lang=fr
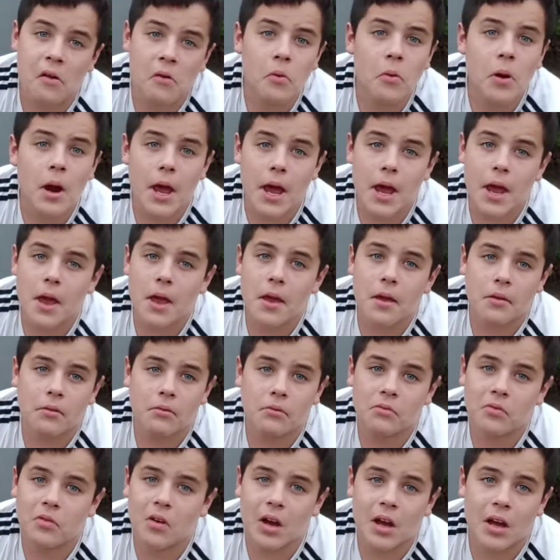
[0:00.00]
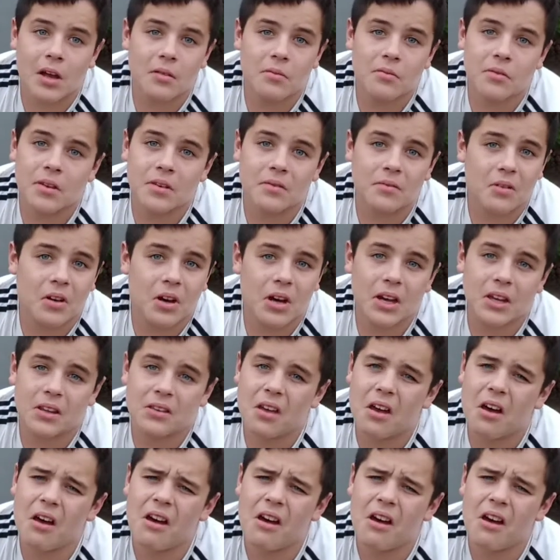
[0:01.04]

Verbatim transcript: ouais, ouais, ouais.